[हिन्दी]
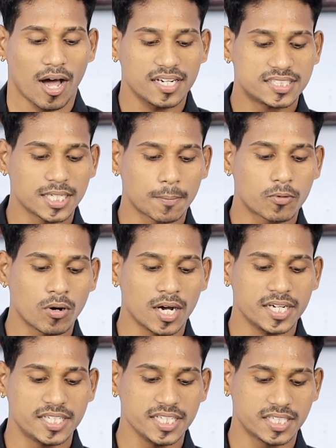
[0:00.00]
और इसे आपको
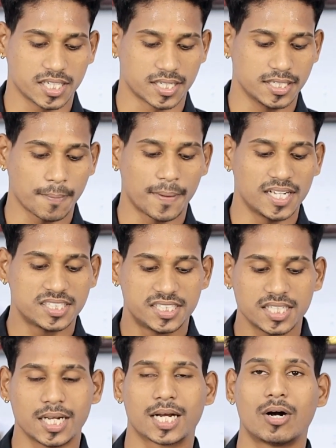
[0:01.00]
अनटिक करना है या पहले
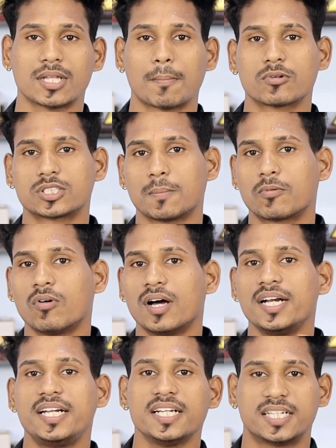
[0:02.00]
स्टिक लगा हो तो आपको सबको
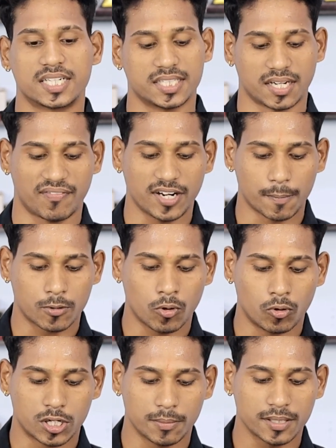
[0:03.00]
अनटिक कर देना फिर आपको
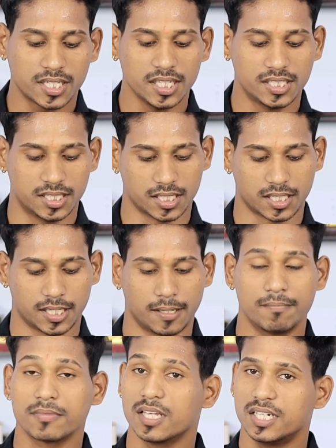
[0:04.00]
ओके पर क्लिक करना
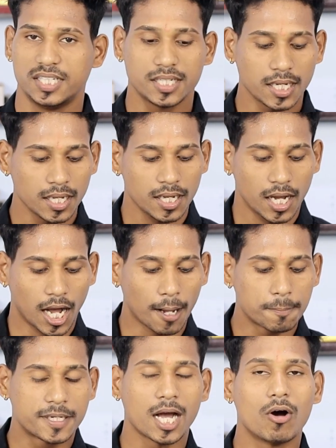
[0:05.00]
है ठीक है
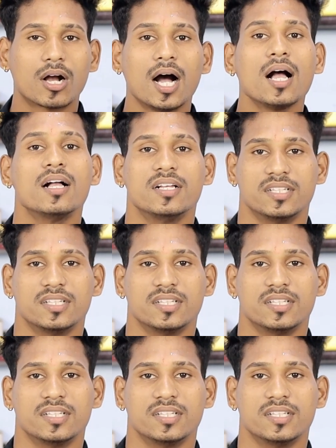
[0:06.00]
अब क्या होगा